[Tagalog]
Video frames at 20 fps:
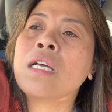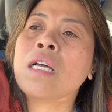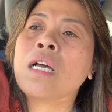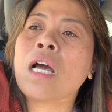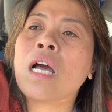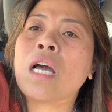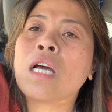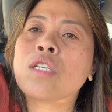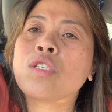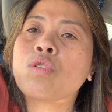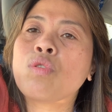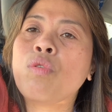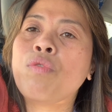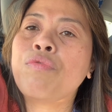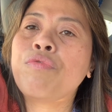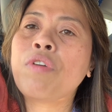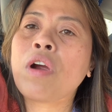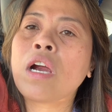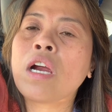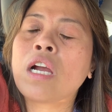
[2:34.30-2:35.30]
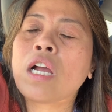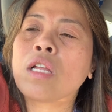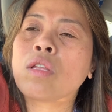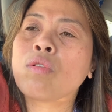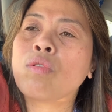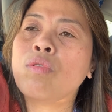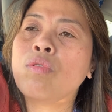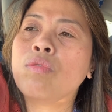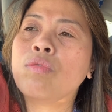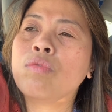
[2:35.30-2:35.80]
uh, so far
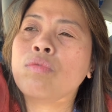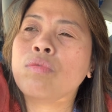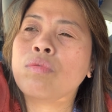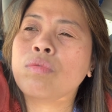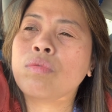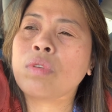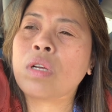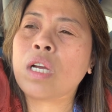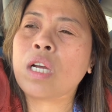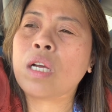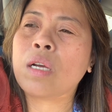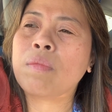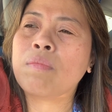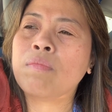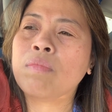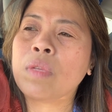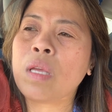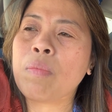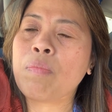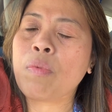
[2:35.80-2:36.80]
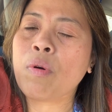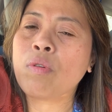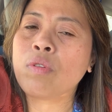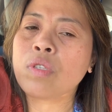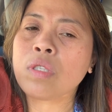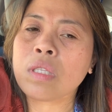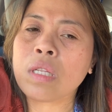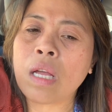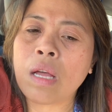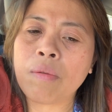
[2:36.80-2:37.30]
katong um,
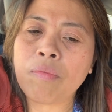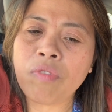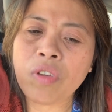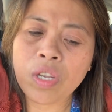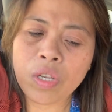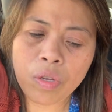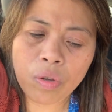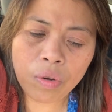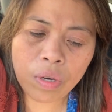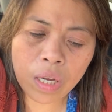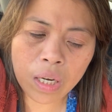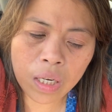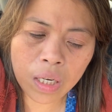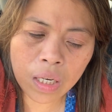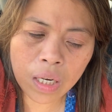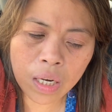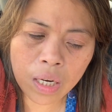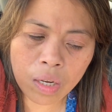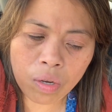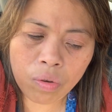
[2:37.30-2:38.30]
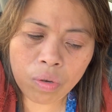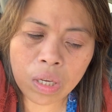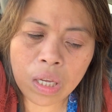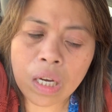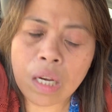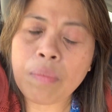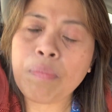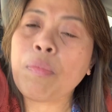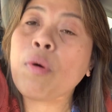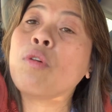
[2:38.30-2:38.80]
gi-post nga video ganina nako
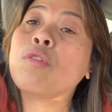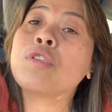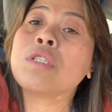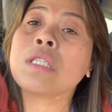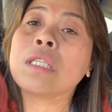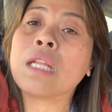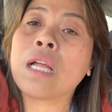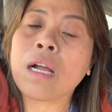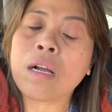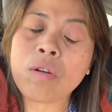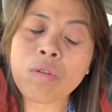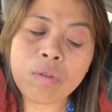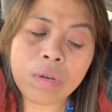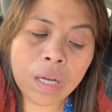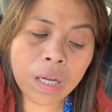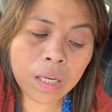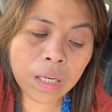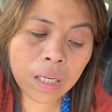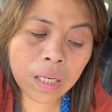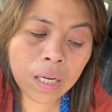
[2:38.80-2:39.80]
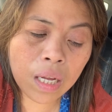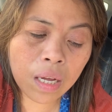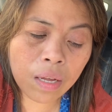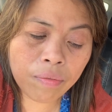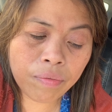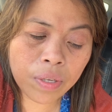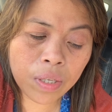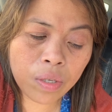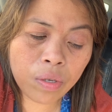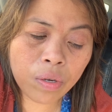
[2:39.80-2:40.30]
gi-repost na ako ganina nga
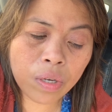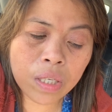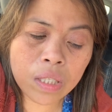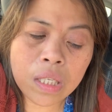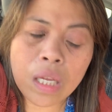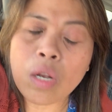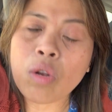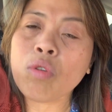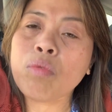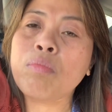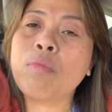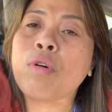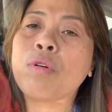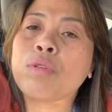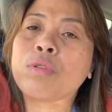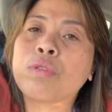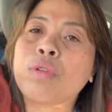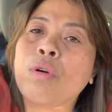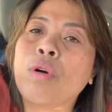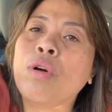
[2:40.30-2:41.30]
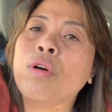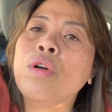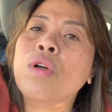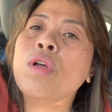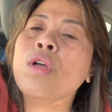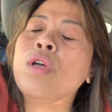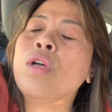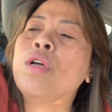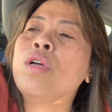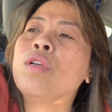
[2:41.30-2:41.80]
video ay sa lubok to
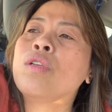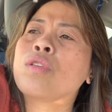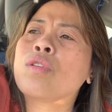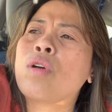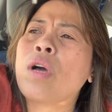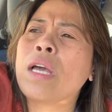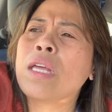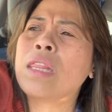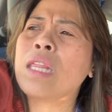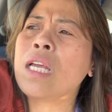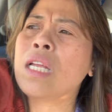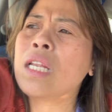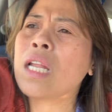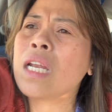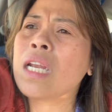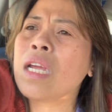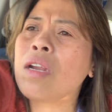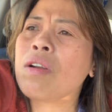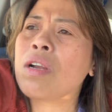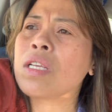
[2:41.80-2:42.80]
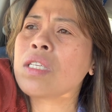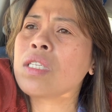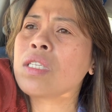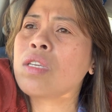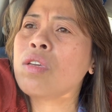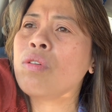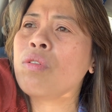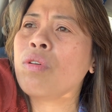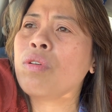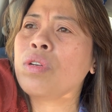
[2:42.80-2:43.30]
so I think nanay
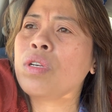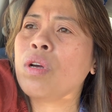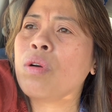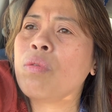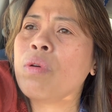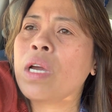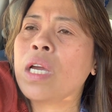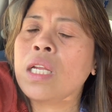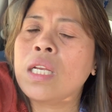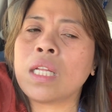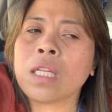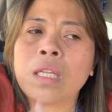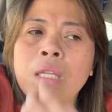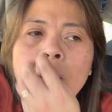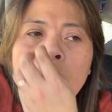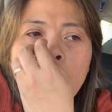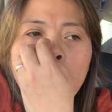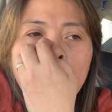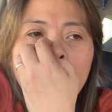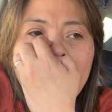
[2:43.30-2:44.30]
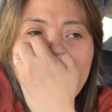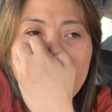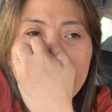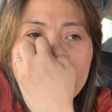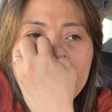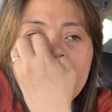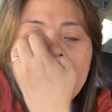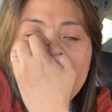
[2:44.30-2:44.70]
rescue on the way dito but